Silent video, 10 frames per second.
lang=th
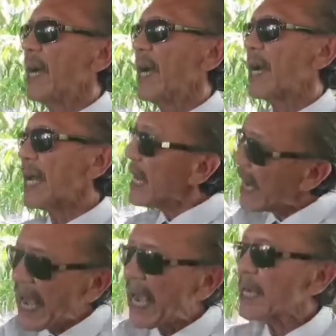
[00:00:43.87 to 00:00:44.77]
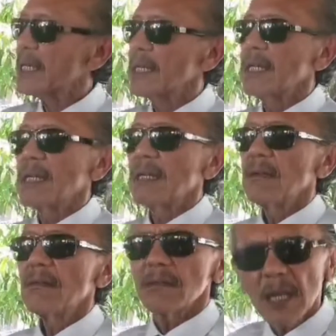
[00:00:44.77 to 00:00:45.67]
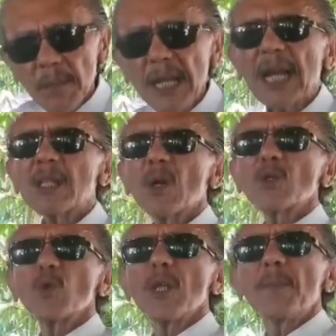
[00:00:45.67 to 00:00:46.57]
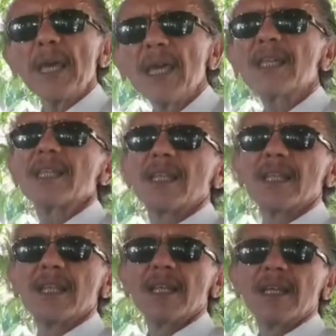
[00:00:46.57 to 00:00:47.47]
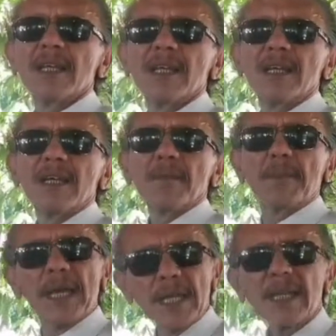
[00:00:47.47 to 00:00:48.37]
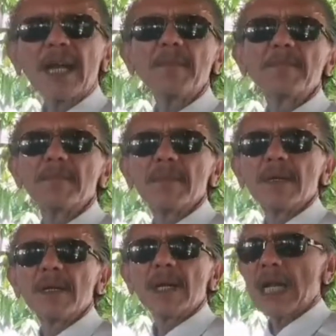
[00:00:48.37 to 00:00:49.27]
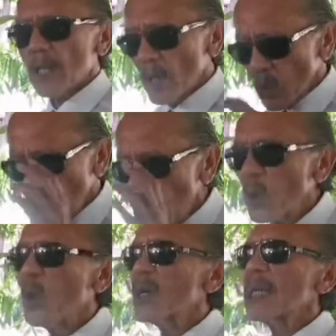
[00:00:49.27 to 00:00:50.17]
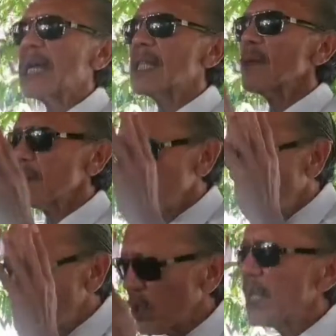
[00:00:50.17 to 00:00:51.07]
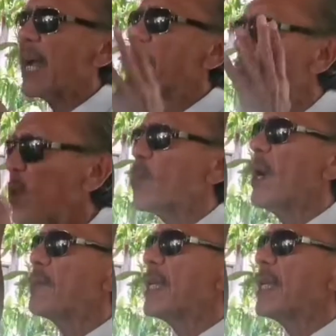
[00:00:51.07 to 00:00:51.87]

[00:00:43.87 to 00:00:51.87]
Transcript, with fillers: อ่ากลางๆ ซึ่งเป็นการต่อสู้ที่ผิดผิดครับ การต่อสู้ที่ถูกคือการต่อสู้ที่การพูดควา